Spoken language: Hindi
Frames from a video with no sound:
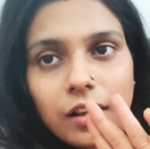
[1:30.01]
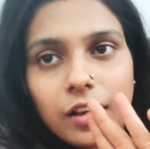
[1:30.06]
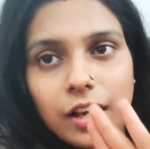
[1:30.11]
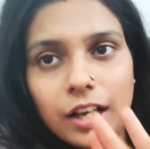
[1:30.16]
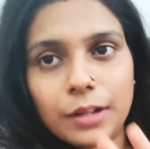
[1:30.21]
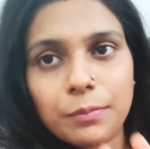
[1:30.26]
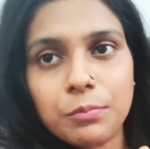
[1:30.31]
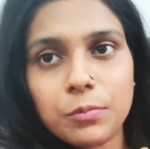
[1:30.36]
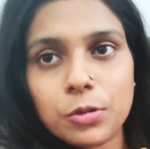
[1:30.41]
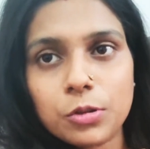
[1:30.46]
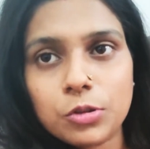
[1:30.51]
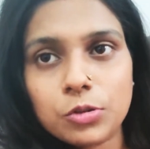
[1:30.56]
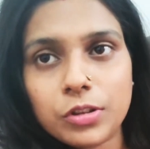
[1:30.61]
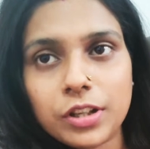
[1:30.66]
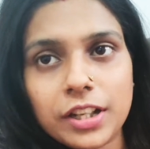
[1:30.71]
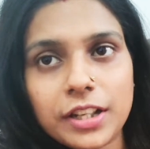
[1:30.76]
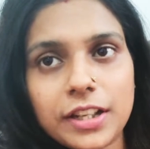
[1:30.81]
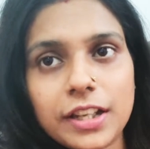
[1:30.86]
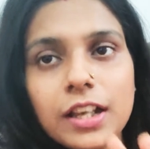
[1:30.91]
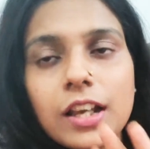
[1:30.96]
ख़त्म हो
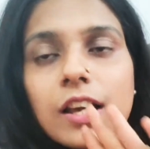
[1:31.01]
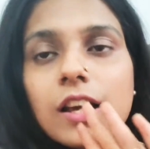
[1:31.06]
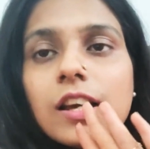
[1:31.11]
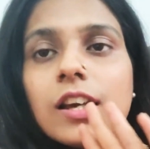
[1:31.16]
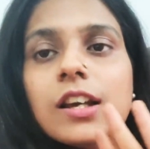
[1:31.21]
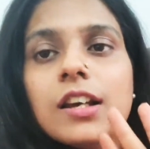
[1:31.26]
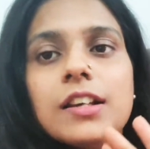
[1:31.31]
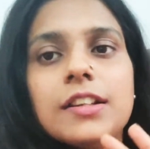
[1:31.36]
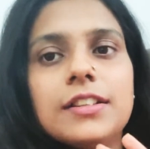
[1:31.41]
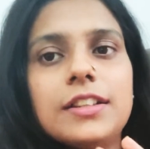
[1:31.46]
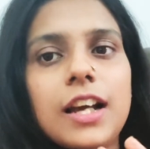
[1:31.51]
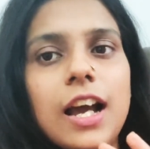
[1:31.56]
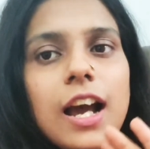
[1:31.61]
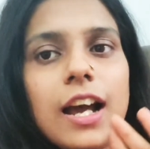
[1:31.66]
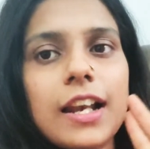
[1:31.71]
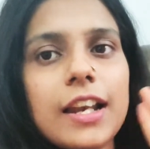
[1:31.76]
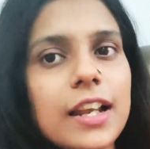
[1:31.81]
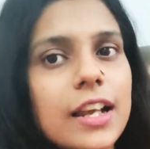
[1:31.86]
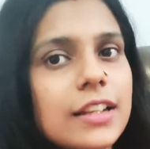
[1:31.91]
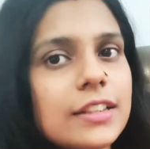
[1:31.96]
चुकी थी
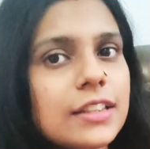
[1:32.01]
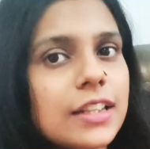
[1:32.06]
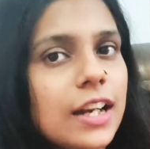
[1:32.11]
चार या